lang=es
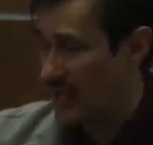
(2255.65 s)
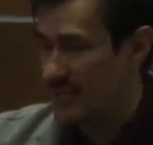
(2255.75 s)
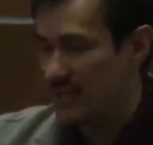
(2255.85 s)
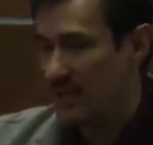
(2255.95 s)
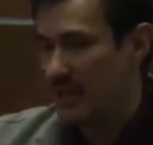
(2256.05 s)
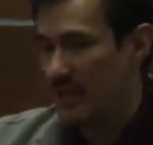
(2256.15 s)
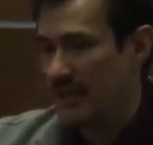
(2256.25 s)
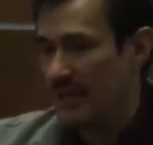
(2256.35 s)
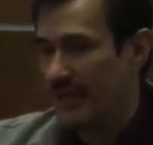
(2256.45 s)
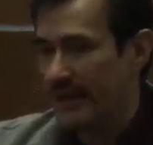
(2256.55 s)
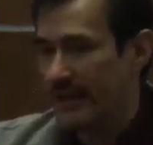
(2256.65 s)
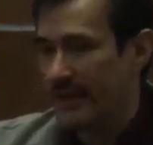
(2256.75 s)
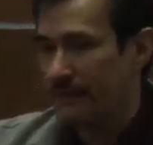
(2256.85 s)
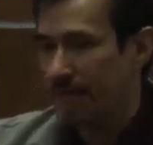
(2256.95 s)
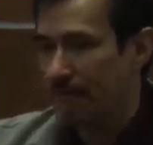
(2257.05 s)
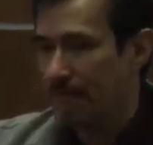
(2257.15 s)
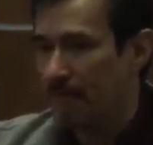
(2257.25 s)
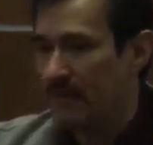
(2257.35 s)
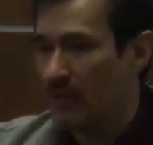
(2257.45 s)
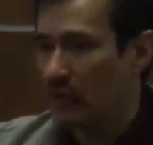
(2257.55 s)
sociales,
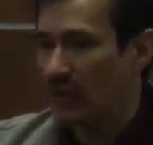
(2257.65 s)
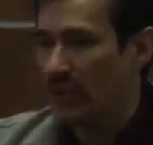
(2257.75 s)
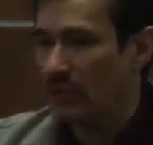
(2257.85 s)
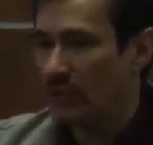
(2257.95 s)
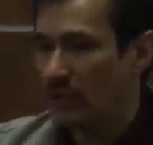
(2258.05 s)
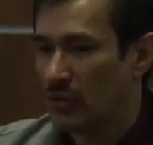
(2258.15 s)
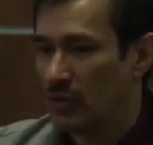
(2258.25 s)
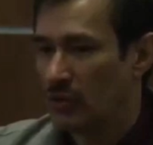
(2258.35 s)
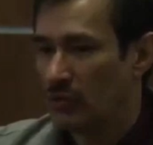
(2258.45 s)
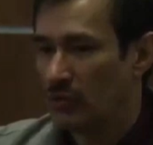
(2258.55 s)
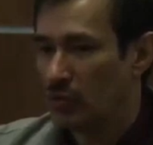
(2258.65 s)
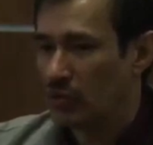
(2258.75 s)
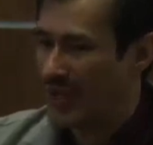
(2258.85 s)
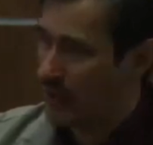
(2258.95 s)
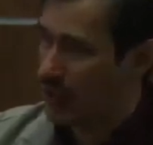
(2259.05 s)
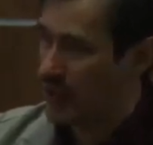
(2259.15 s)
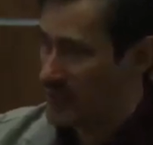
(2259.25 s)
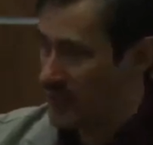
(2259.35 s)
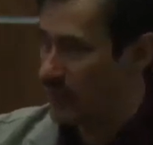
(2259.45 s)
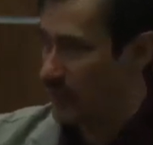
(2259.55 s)
em, no tanto
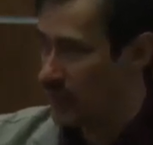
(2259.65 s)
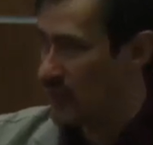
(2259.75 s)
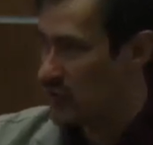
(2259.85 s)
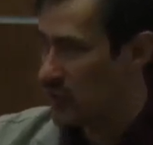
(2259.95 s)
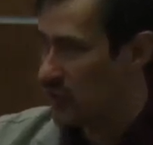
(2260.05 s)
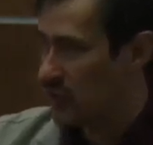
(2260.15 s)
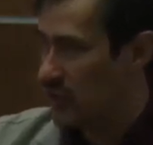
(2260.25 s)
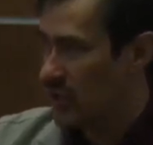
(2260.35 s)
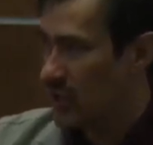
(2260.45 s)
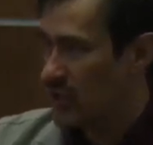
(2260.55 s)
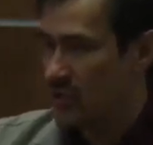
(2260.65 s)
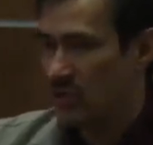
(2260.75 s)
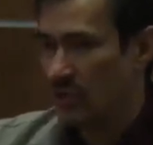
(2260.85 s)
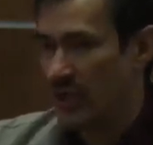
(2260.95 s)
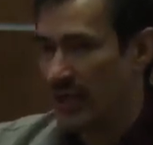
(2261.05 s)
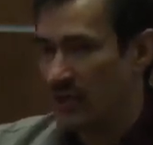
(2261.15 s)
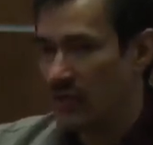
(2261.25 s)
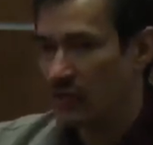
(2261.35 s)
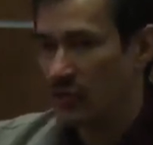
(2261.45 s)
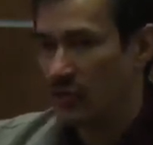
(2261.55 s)
buscadores de información, sino que
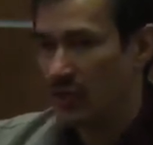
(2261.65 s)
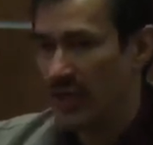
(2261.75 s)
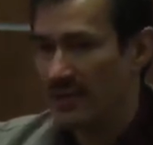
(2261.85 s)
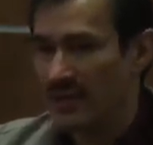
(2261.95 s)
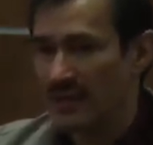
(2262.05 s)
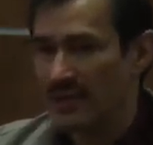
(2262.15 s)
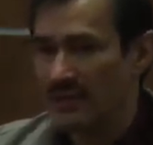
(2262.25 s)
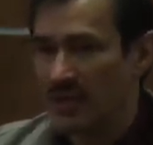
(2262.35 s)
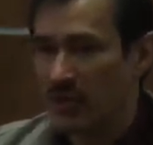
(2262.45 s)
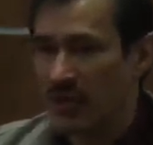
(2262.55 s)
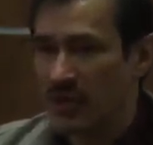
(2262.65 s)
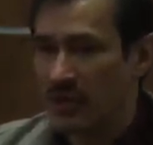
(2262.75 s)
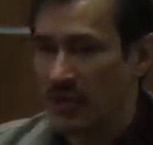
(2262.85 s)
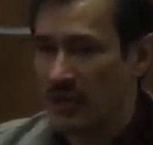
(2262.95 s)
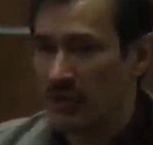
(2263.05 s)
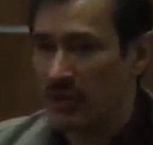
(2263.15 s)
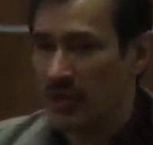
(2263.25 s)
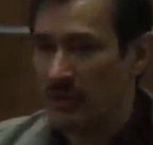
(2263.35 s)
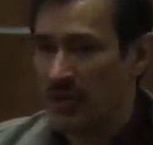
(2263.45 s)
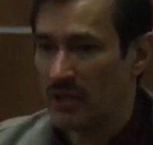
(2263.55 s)
ellos lo que hacen es desarrollar
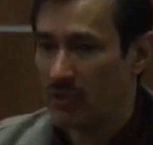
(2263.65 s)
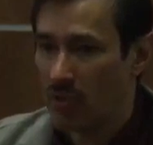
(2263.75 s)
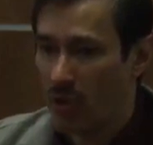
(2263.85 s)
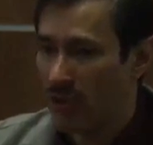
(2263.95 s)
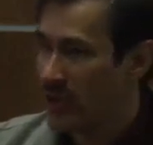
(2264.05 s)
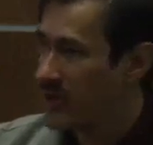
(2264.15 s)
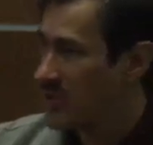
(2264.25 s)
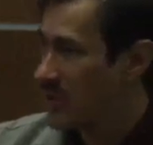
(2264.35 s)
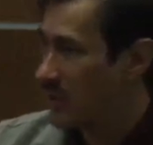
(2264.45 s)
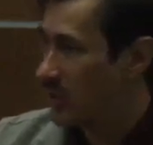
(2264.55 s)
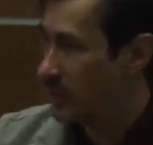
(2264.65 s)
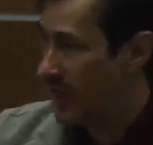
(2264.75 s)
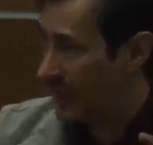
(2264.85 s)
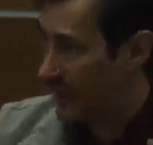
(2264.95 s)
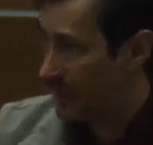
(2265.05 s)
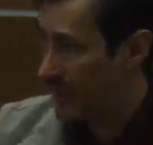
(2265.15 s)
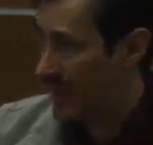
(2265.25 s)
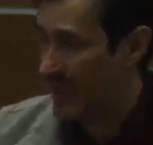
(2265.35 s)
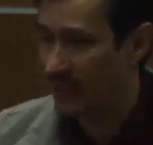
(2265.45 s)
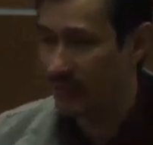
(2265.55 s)
lo que llaman crawlers, ¿no? para
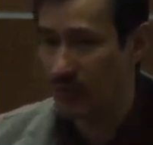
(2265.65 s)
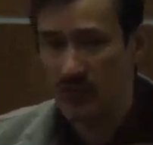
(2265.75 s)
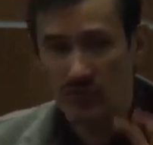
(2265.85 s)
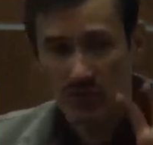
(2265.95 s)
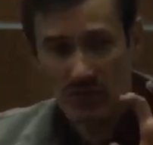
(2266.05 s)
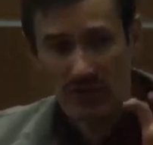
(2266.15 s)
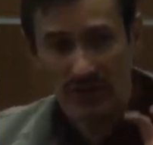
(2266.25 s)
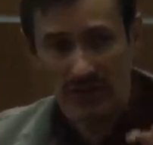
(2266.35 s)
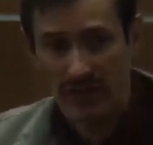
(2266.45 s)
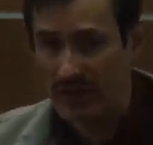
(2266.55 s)
bajar información de